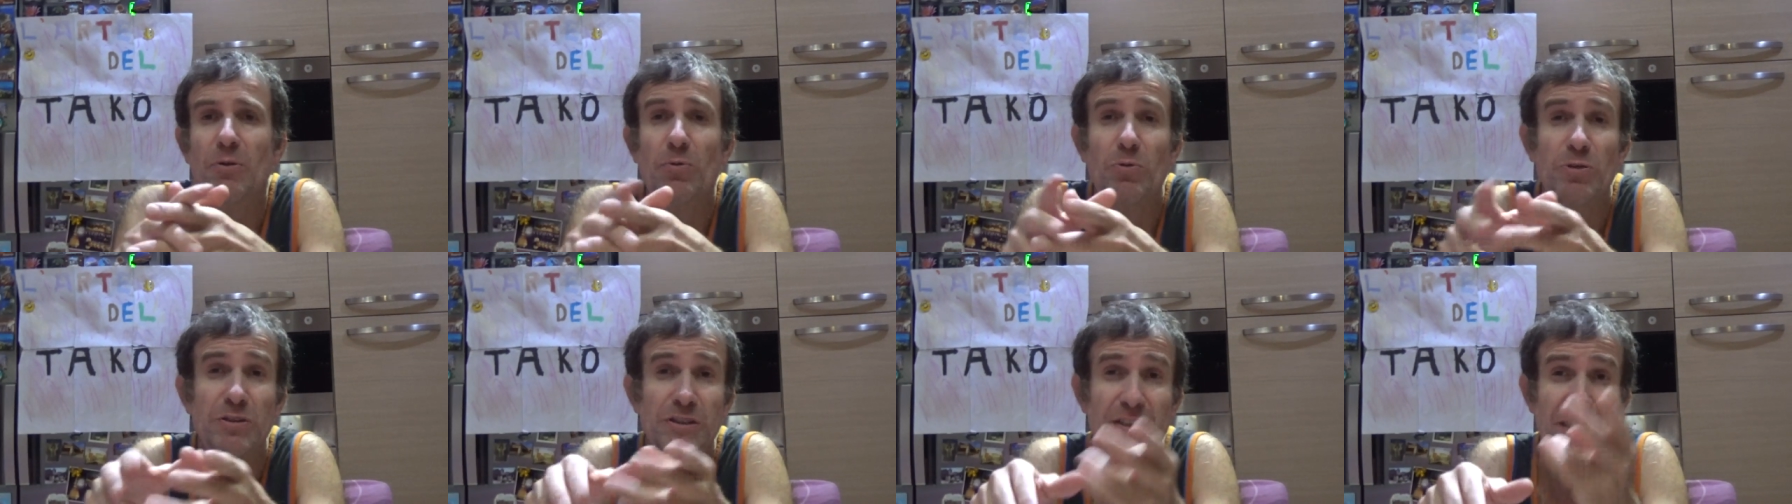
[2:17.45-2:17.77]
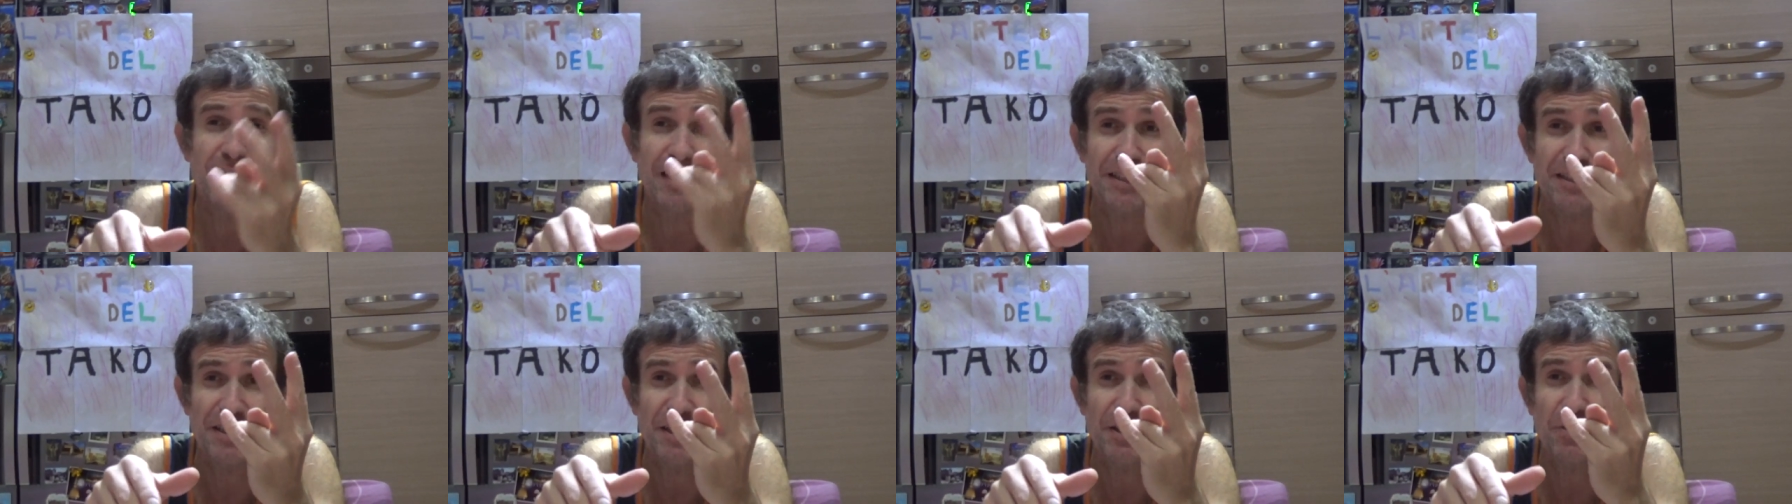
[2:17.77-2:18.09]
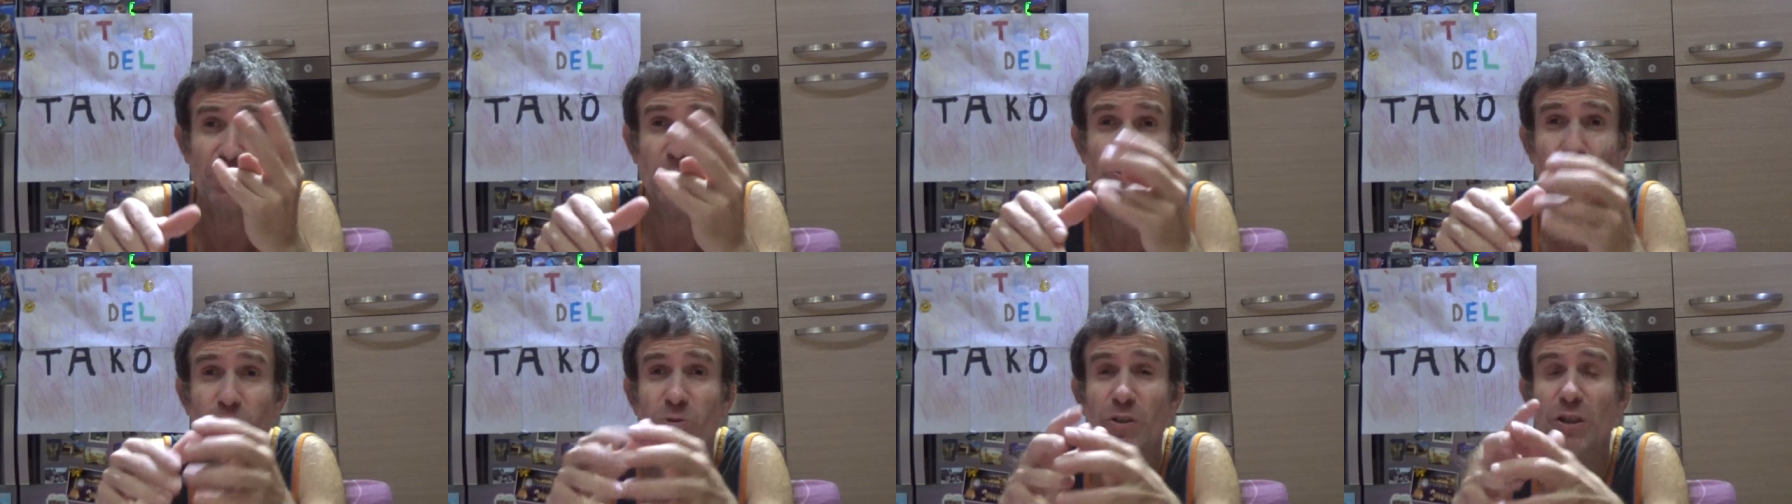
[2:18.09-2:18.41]
questa è la
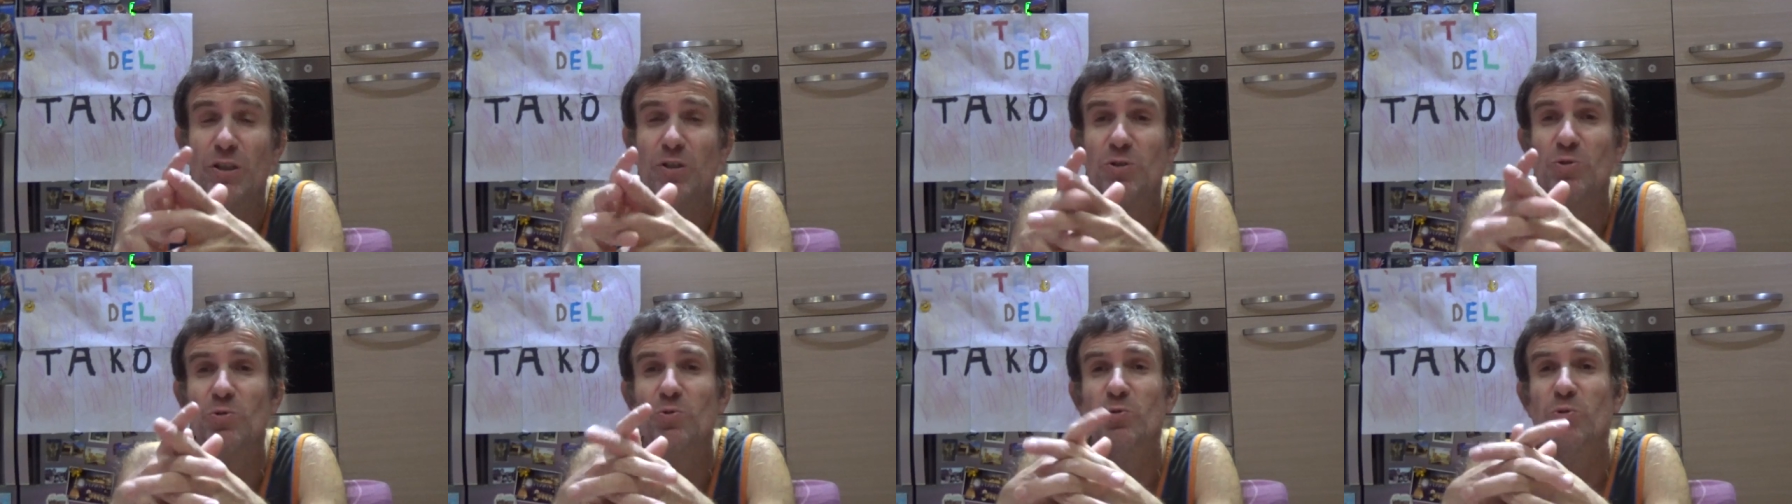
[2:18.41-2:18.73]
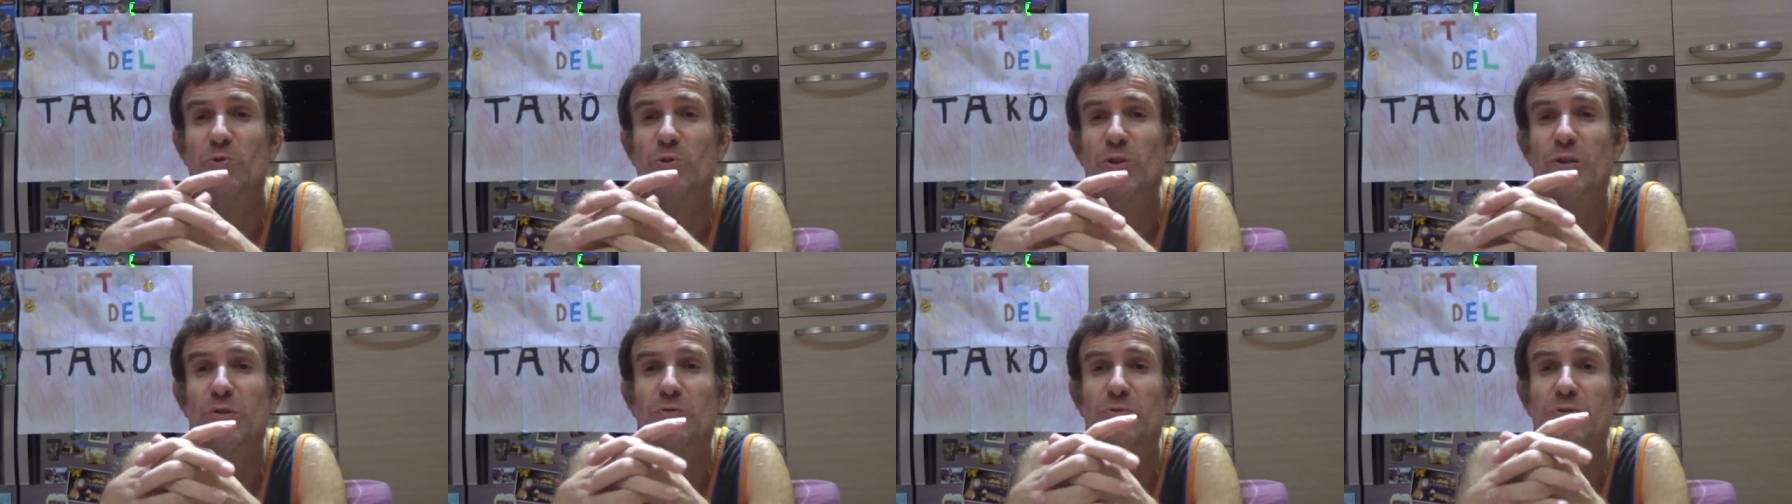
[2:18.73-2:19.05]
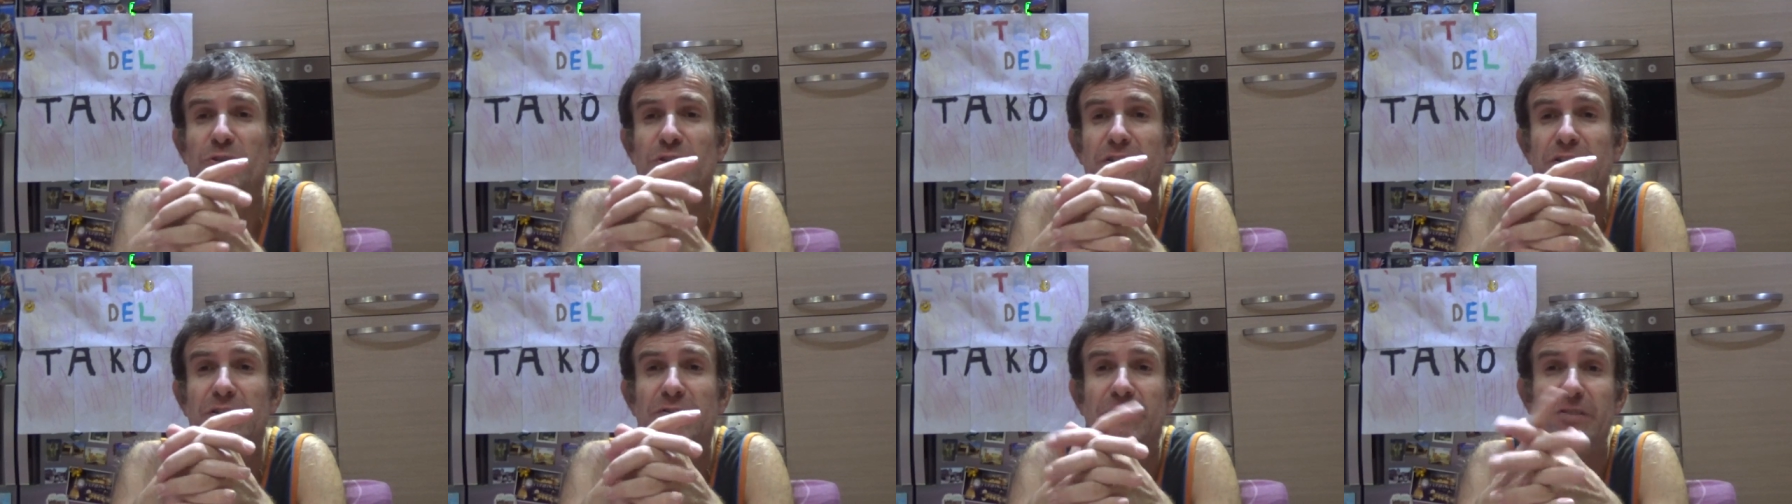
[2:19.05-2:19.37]
seconda surruga,
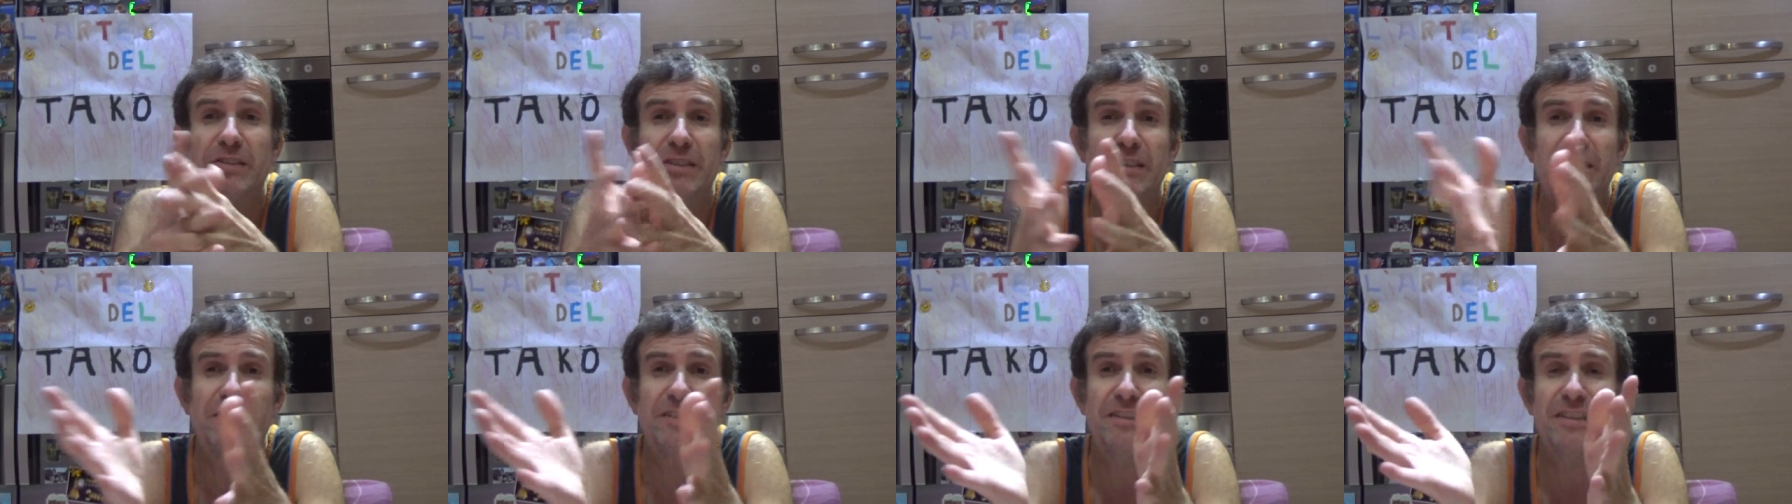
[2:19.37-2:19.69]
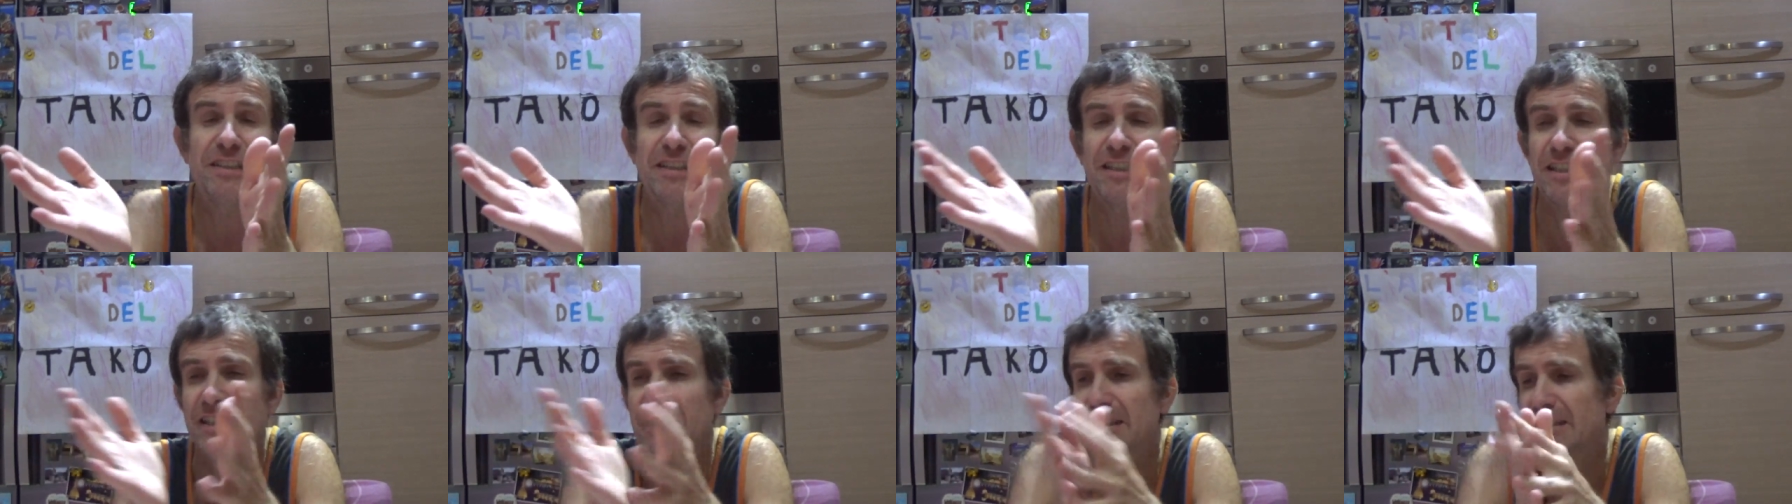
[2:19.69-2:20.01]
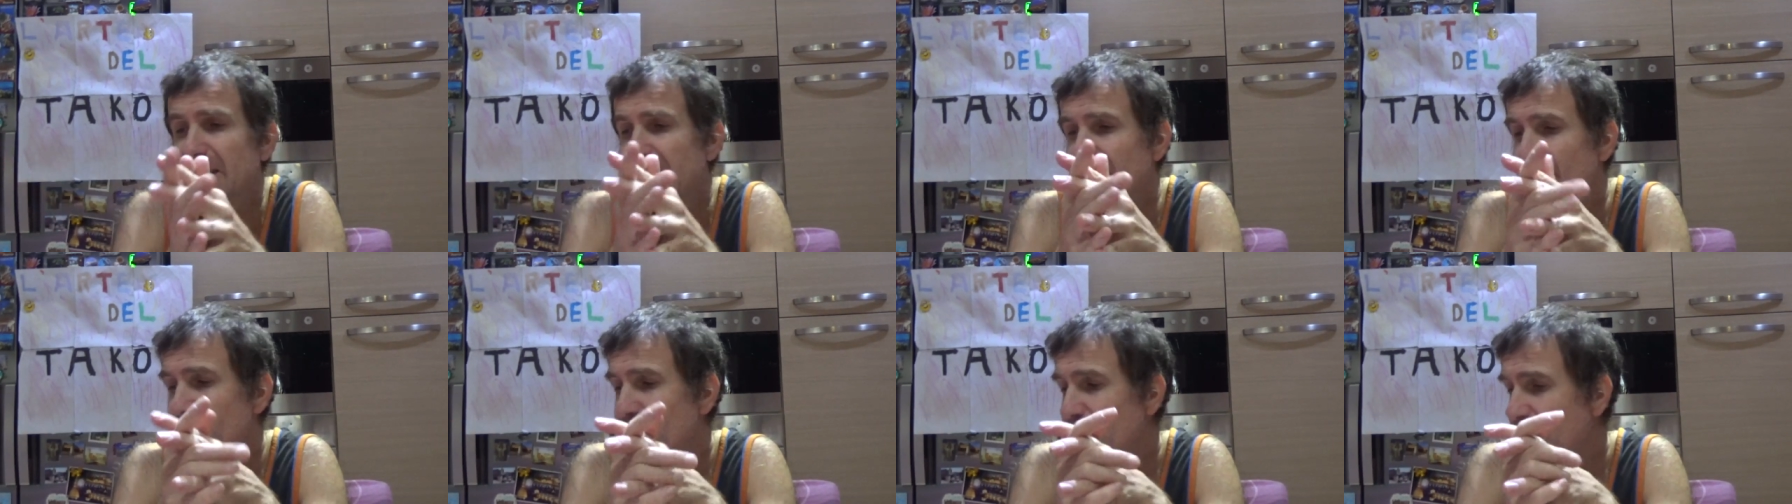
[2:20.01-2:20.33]
quindi vedete
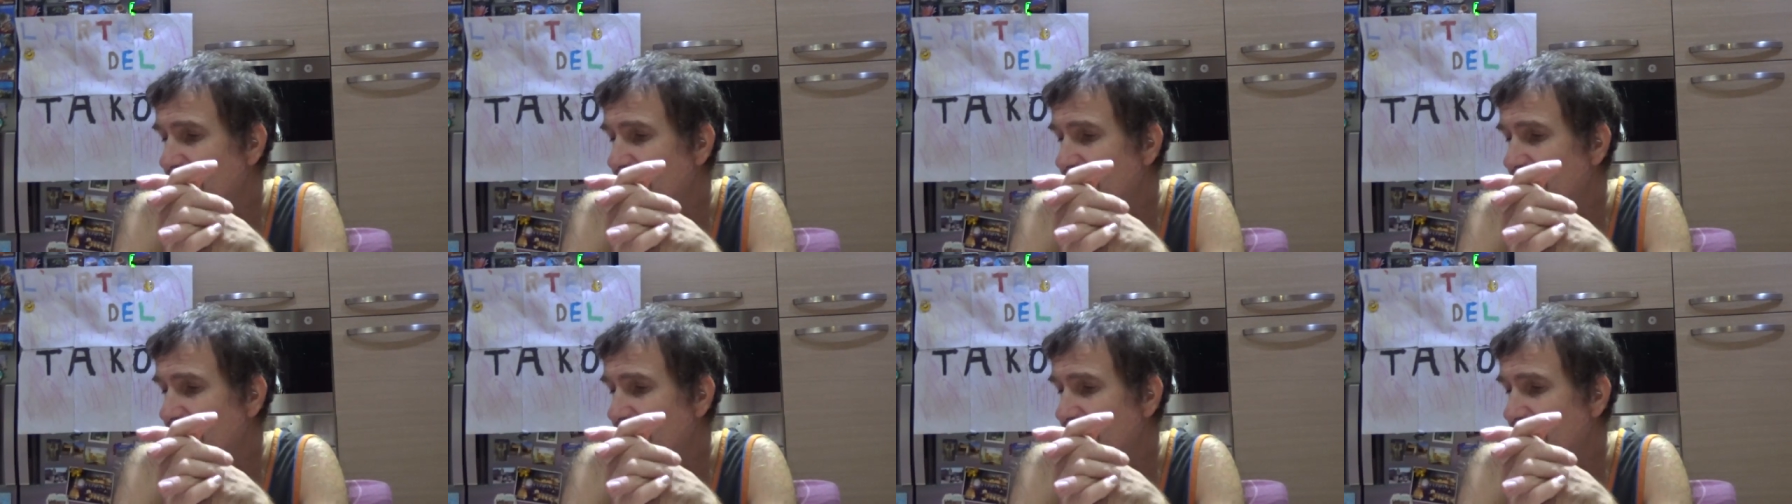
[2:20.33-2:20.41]
ragazzi